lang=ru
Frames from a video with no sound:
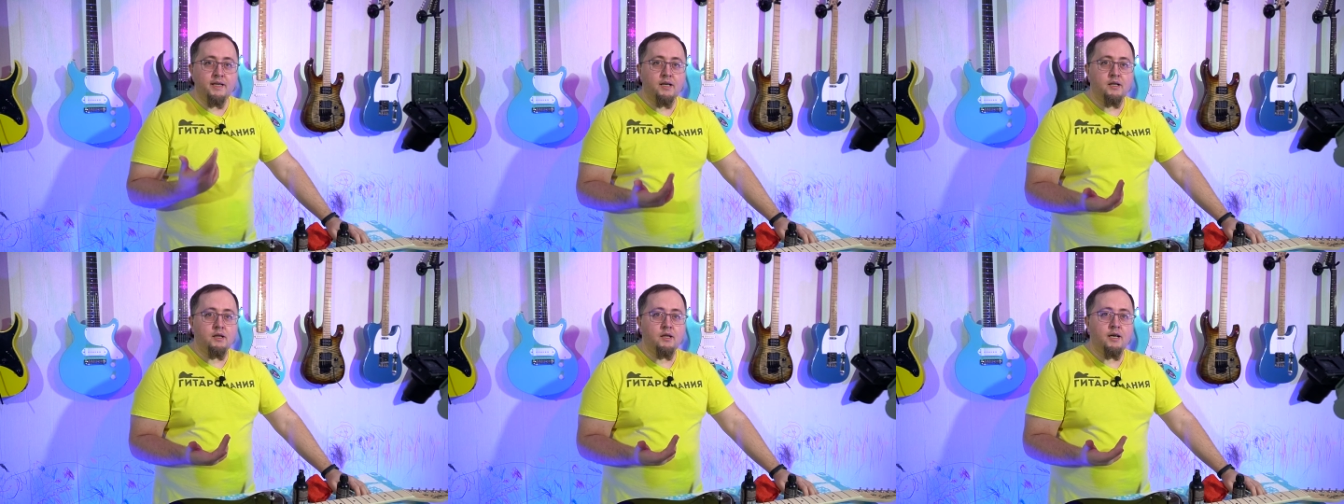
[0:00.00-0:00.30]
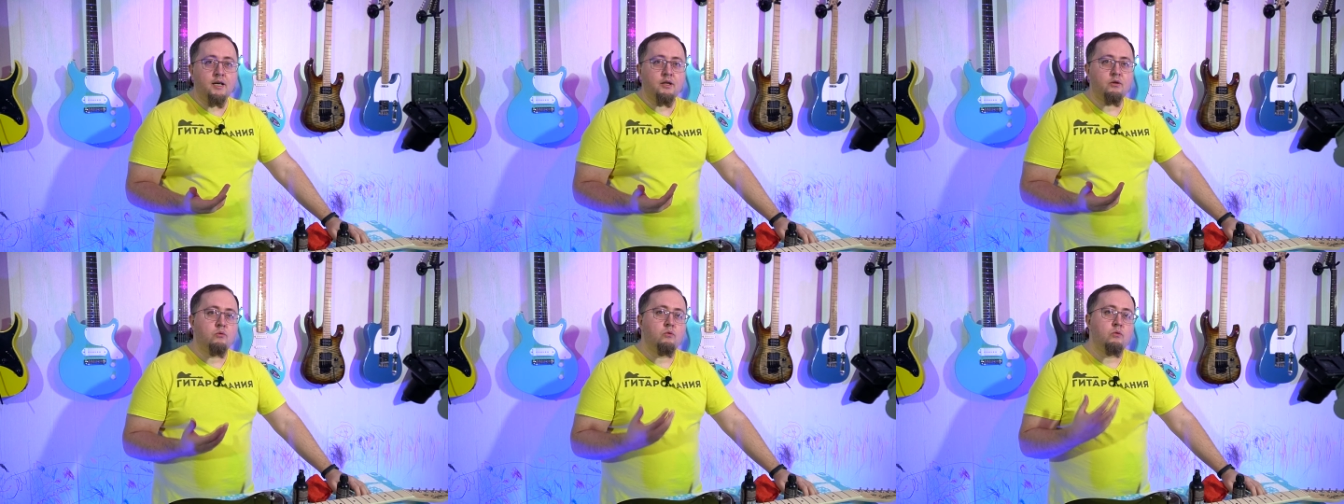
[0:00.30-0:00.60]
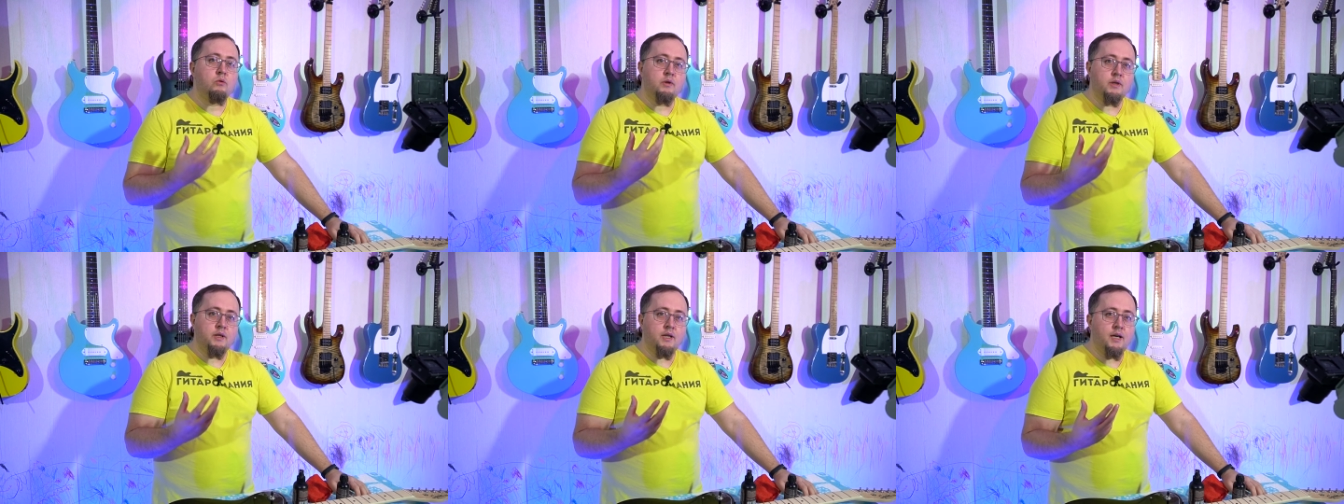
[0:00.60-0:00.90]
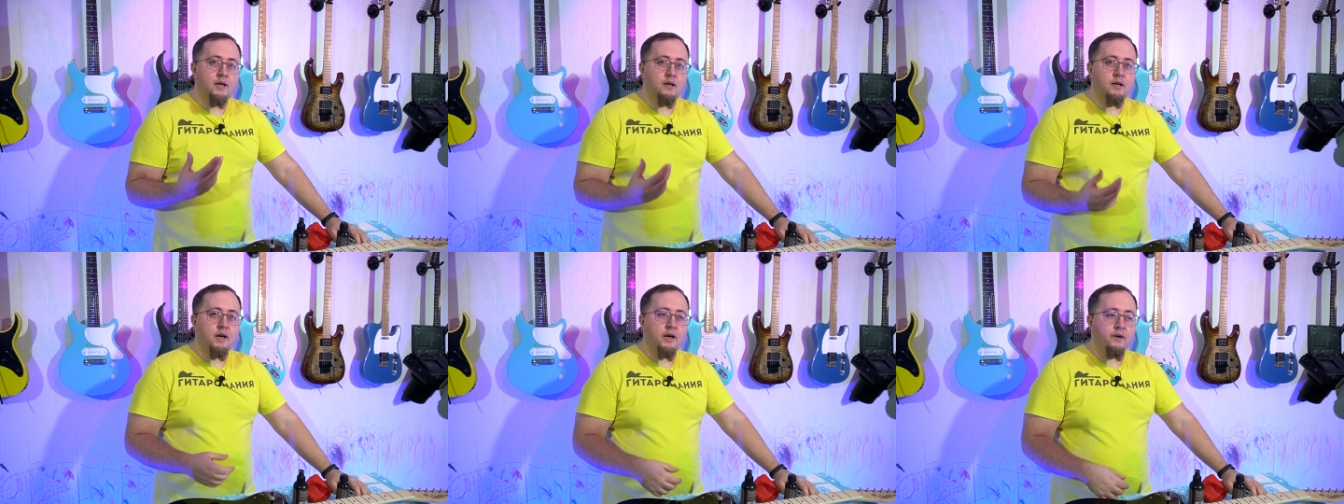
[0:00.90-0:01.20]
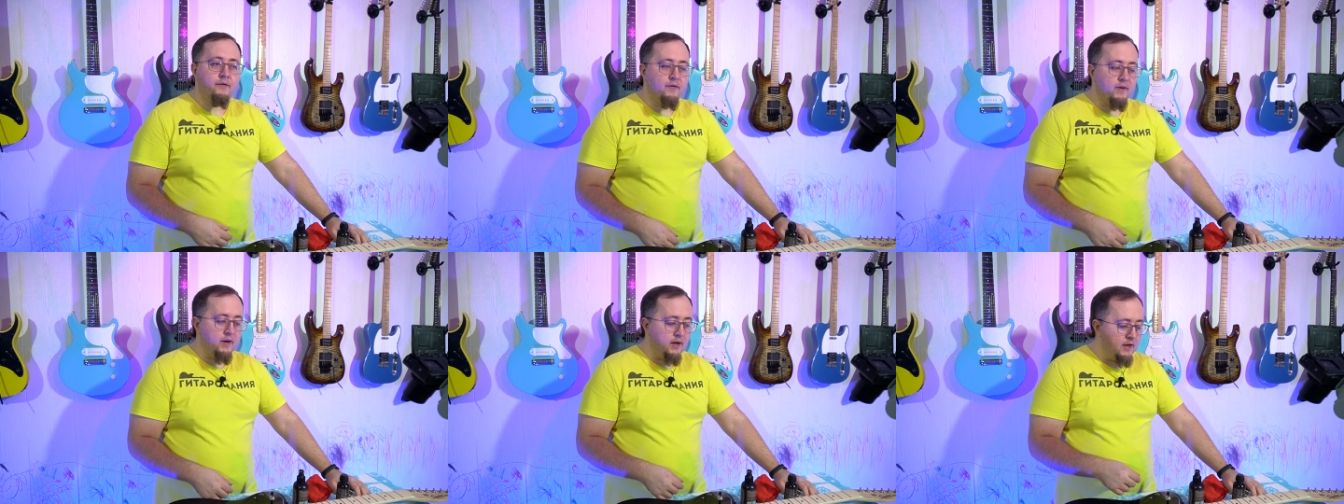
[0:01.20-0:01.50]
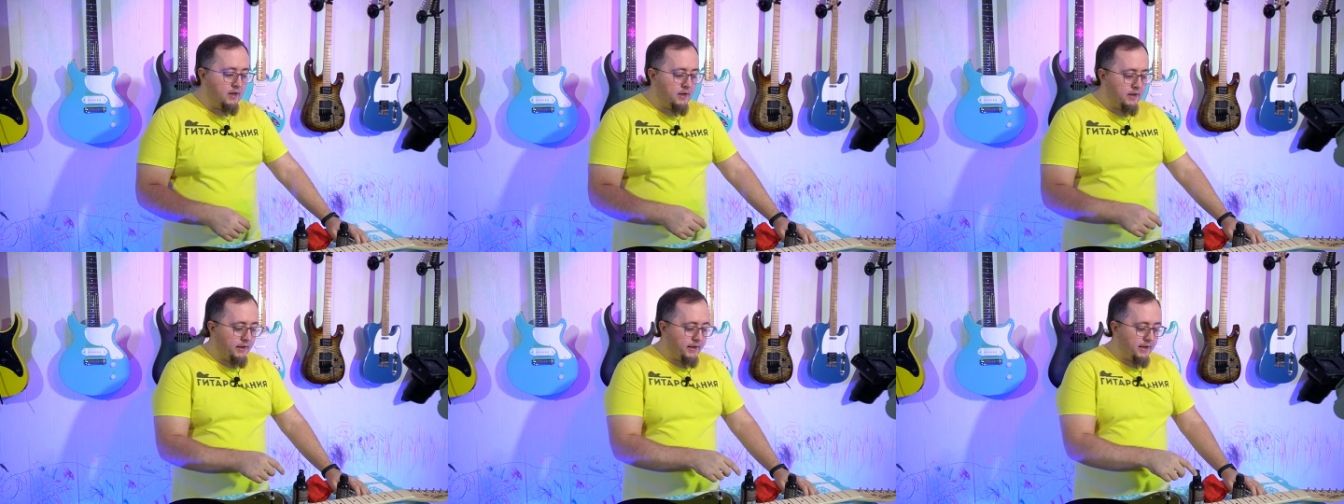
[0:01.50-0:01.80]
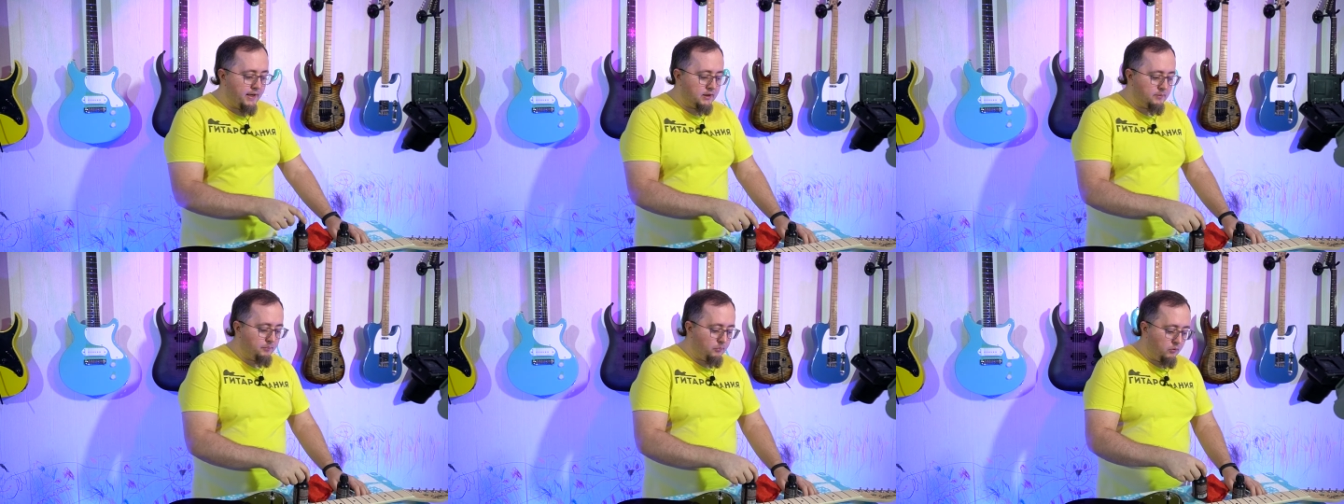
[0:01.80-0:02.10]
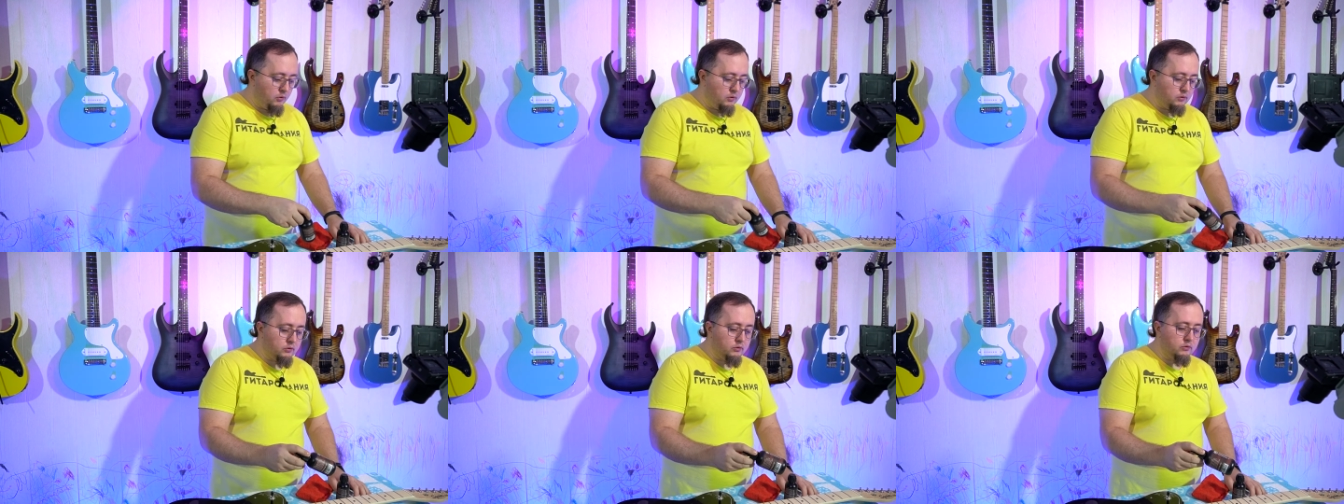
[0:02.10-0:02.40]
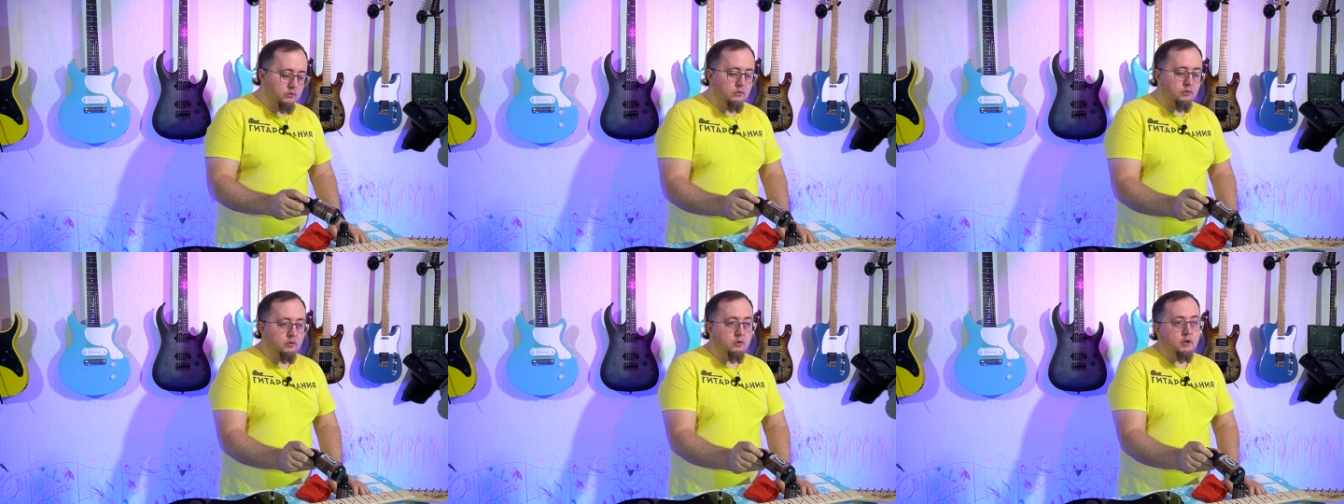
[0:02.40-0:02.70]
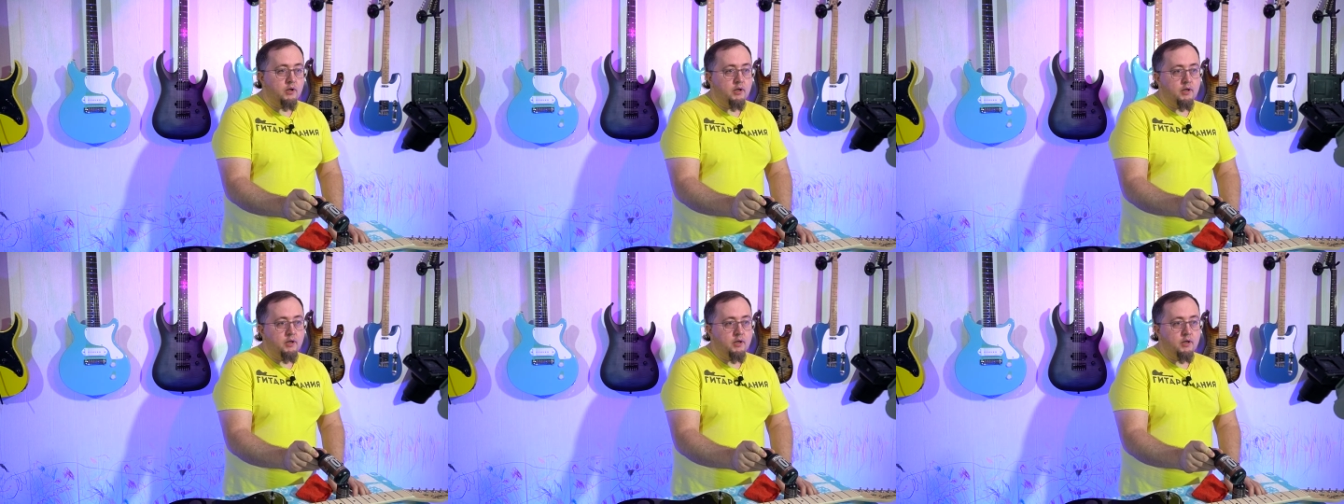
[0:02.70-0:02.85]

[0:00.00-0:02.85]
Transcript: накладку для грифа. Я использую